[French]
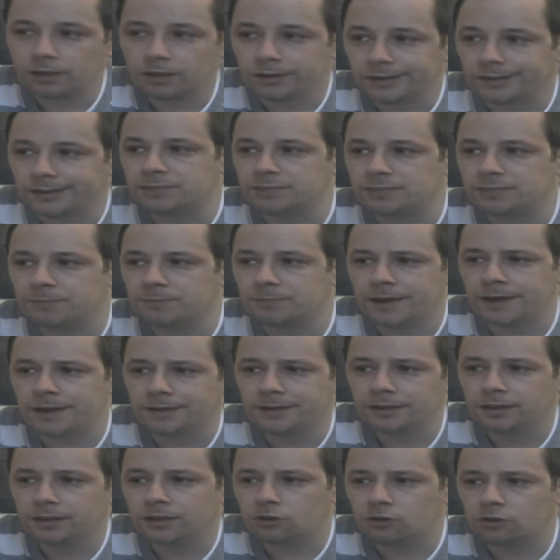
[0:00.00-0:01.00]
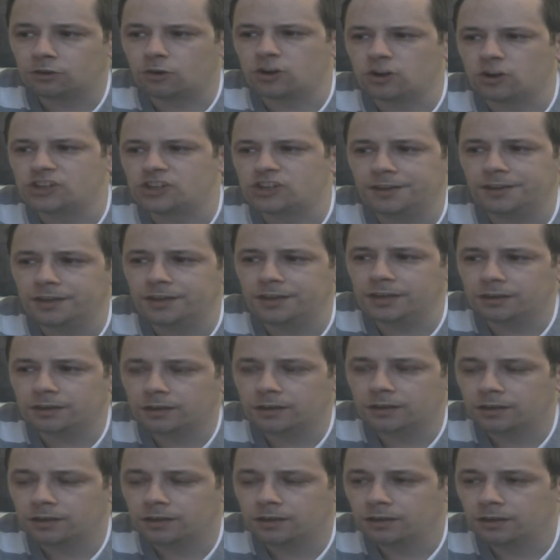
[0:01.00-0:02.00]
Griezmann, Koscielny.
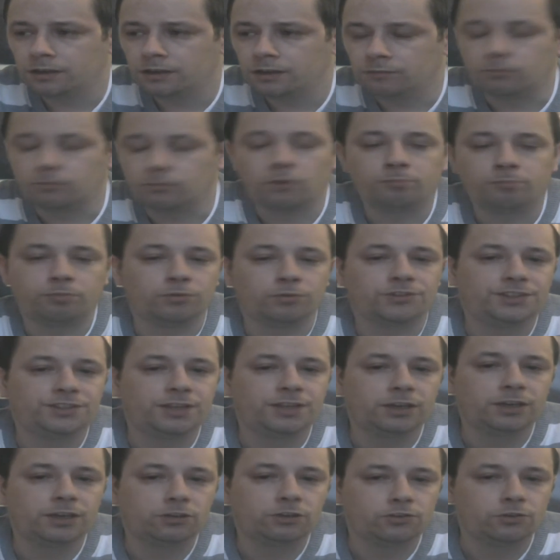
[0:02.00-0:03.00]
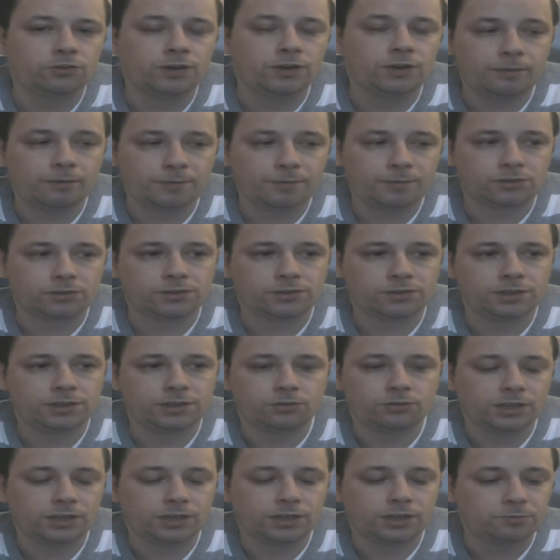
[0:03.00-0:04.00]
Bon, pour ne citer que ceux-là, hein, parce que c'est
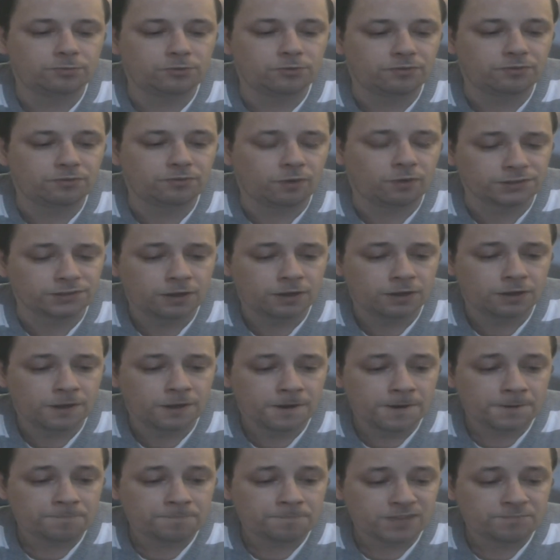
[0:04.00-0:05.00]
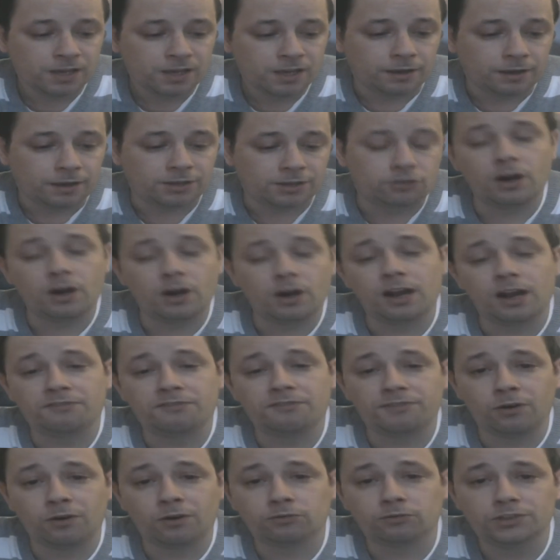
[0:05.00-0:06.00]
ceux de l'équipe de France. Et qu'à la
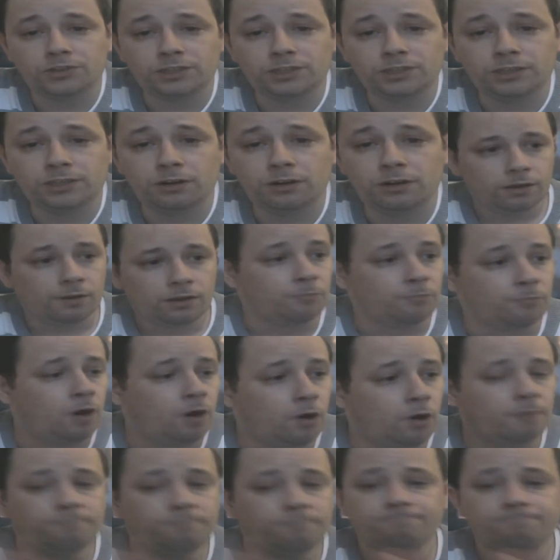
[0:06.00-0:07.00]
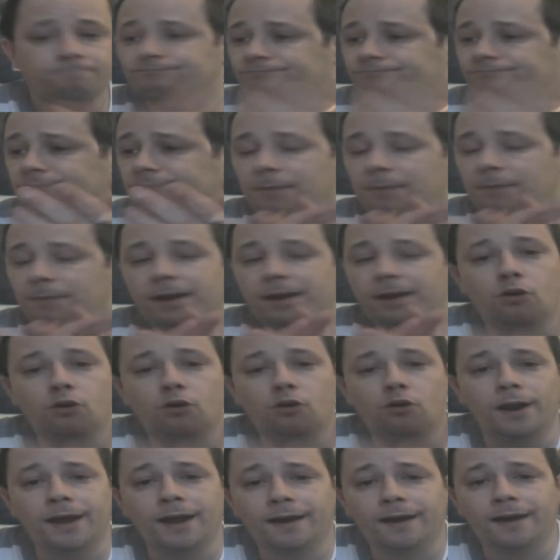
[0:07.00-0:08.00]
fin, on te dit Bon, eh ben les
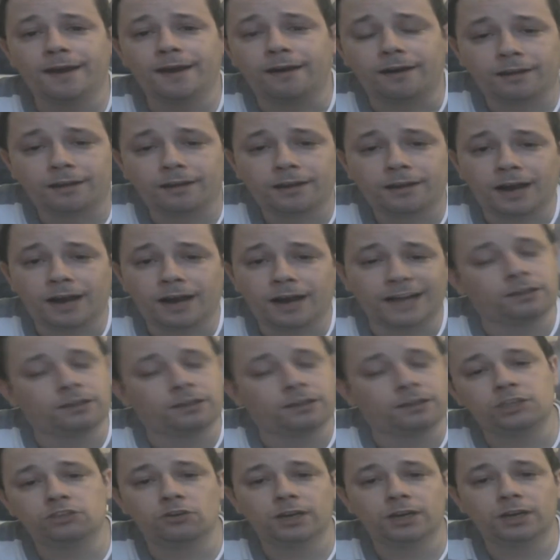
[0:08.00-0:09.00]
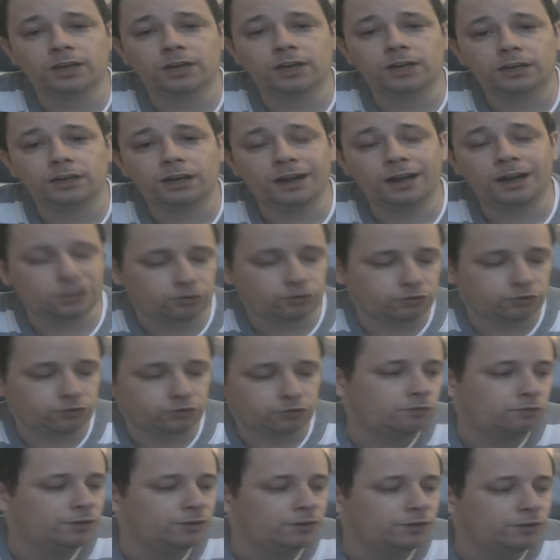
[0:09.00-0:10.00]
collègues, attention, hein, là, je vous ai
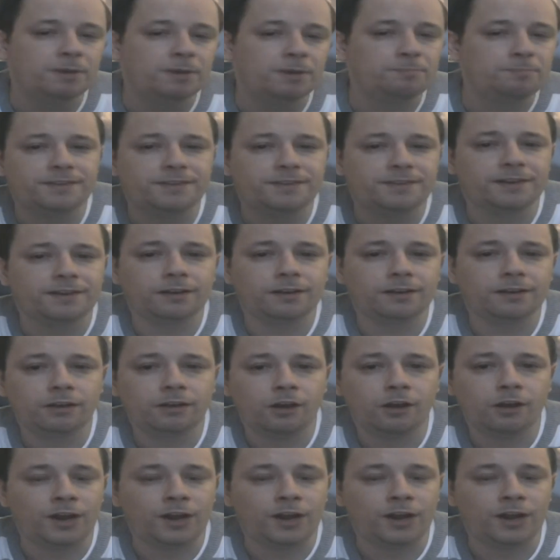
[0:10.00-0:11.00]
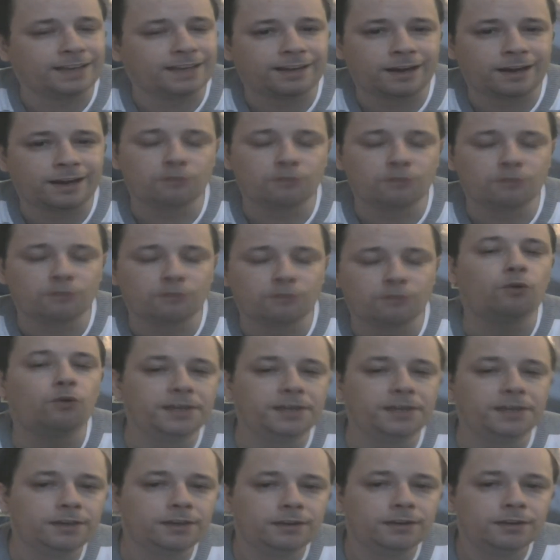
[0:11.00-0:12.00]
trouvé une pépite, un attaquant de
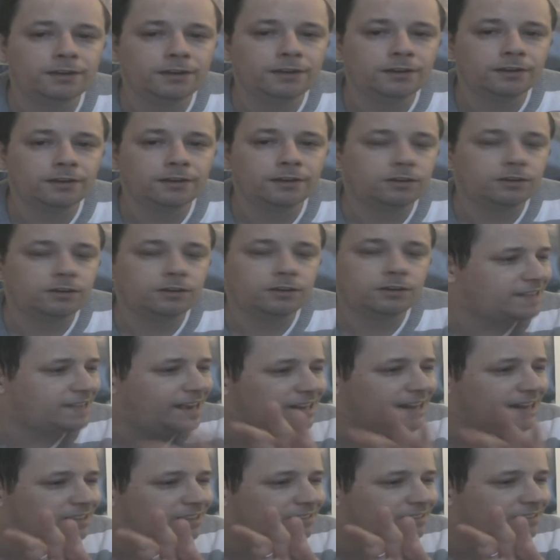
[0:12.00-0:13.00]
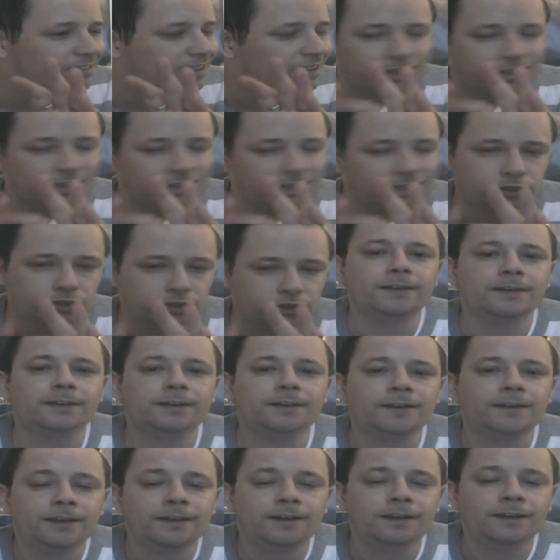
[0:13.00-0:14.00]
folie classe internationale,
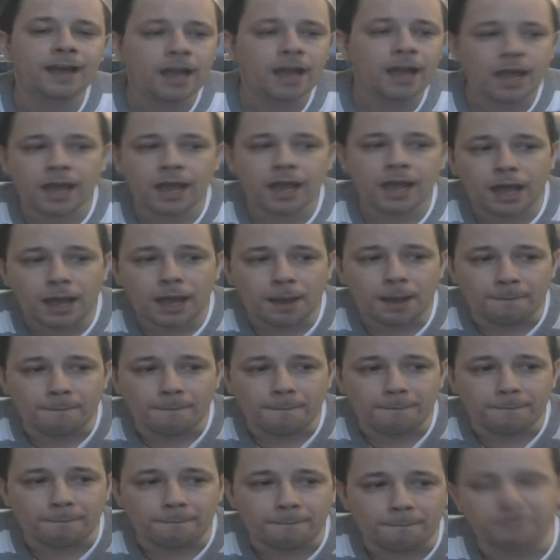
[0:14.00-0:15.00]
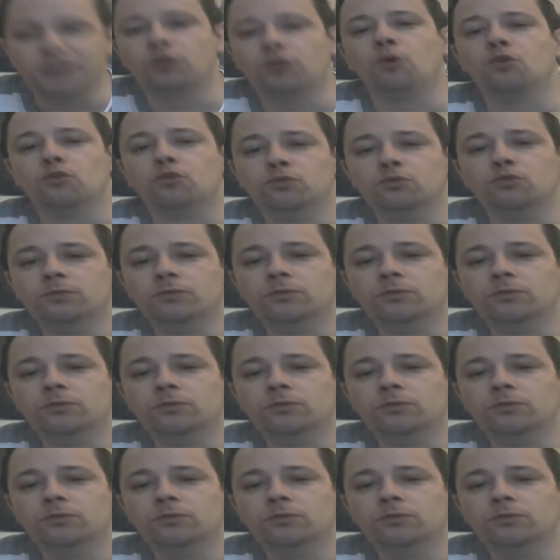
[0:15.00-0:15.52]
Mitroglou.